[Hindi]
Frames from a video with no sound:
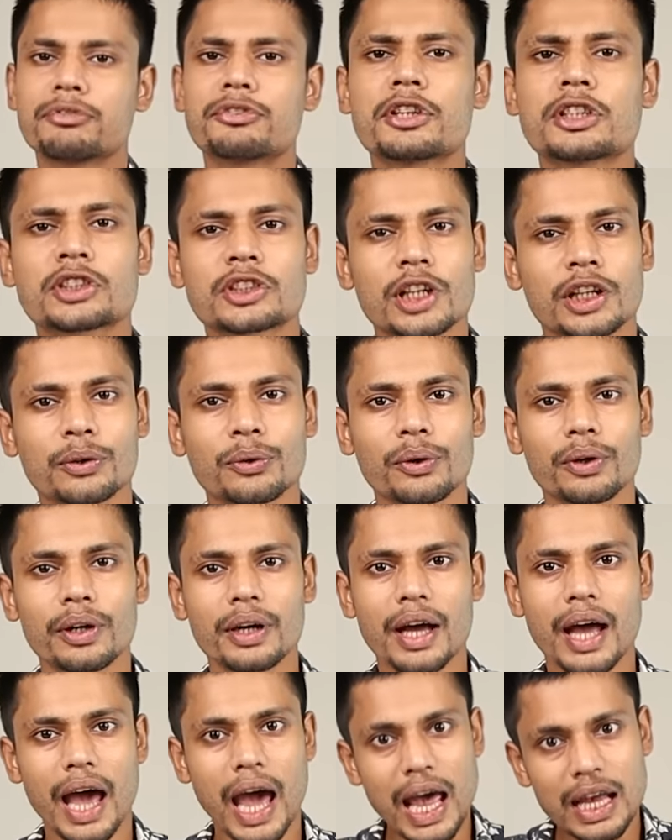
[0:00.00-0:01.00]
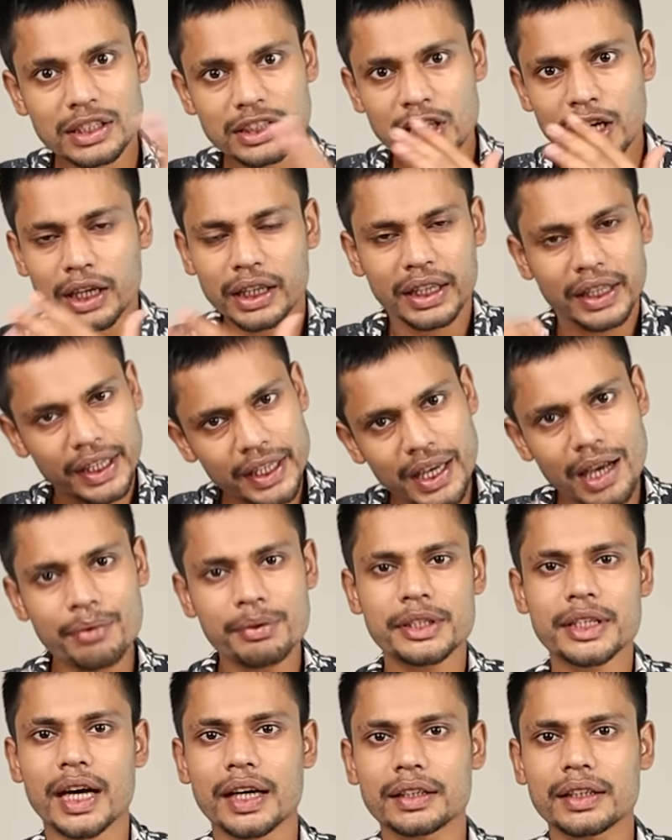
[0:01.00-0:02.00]
फंस सको ऐसा किया
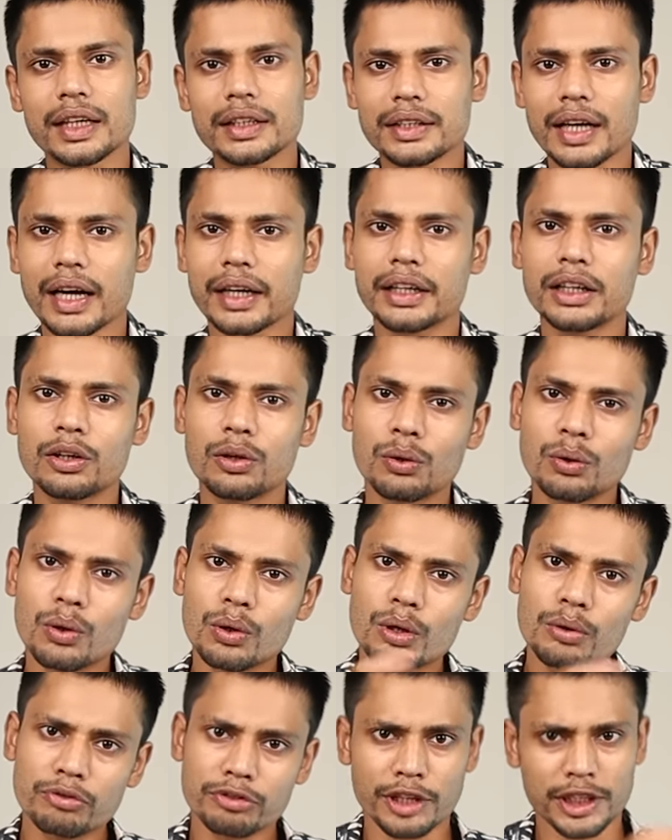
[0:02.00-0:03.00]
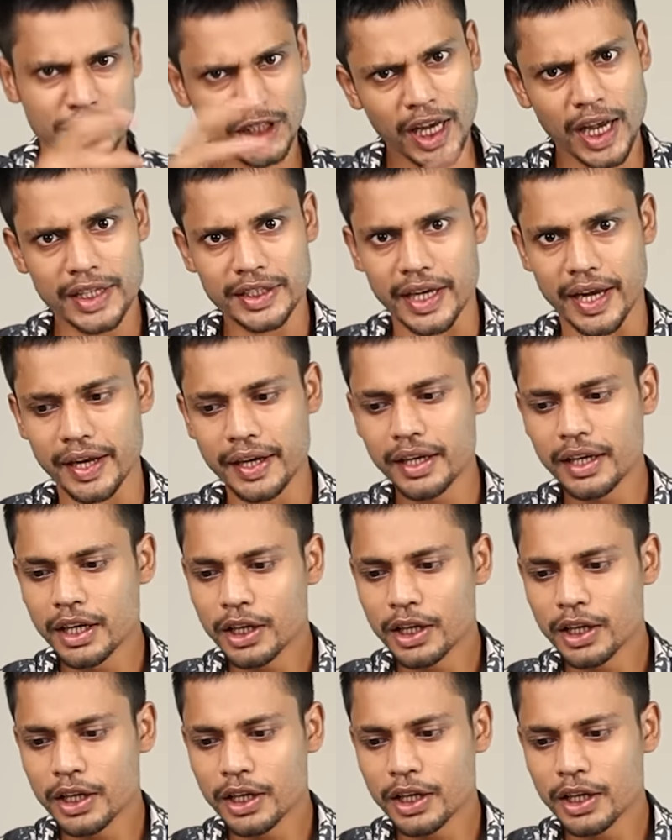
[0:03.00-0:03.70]
भी जाता है ताकि लोगों को फंसाया जाए